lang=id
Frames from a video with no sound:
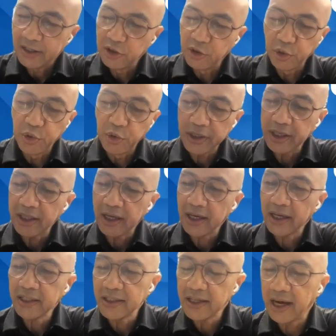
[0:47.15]
Judul kita
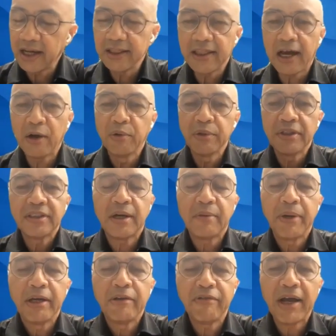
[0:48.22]
kan jangan takut
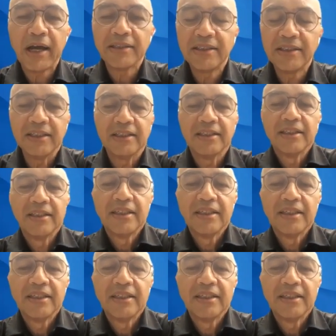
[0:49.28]
sama inflasi.